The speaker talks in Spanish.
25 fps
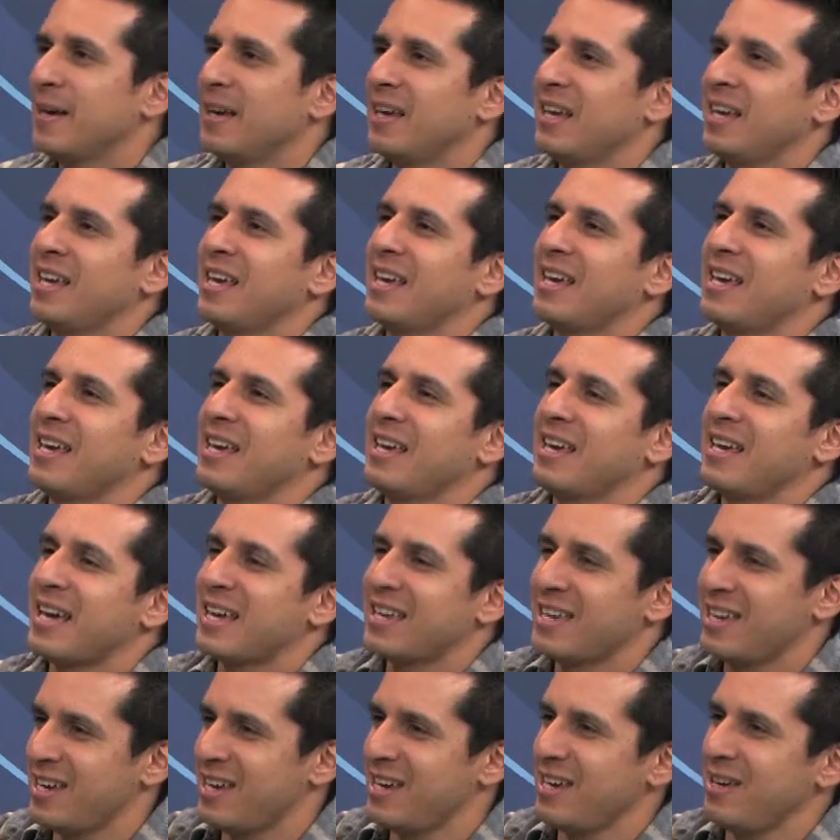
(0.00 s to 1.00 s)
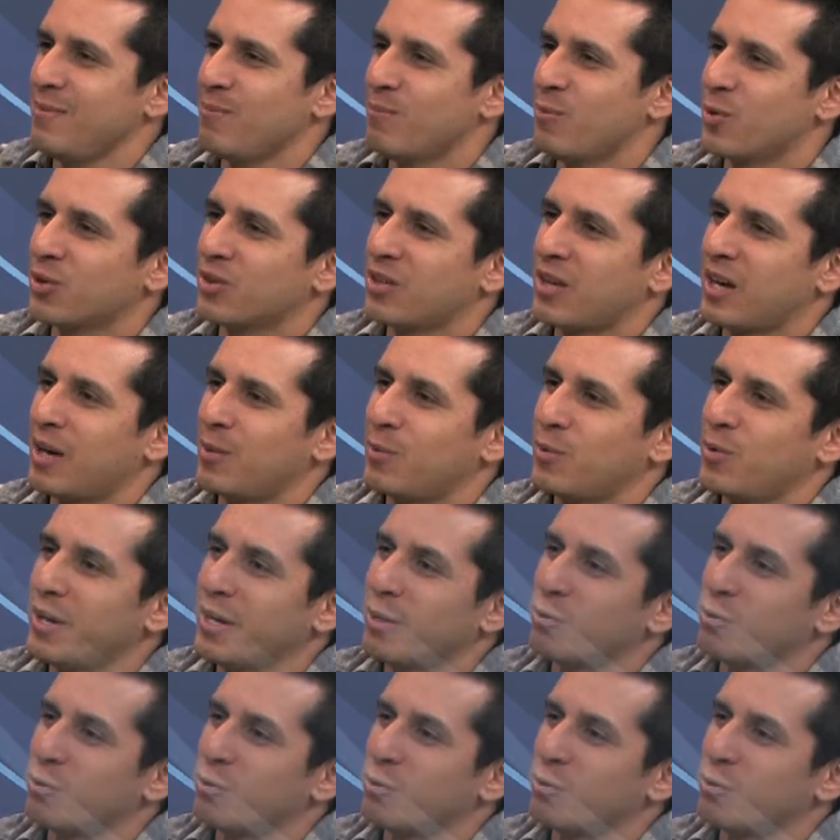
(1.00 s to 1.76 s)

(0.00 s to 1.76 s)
y allí montábamos en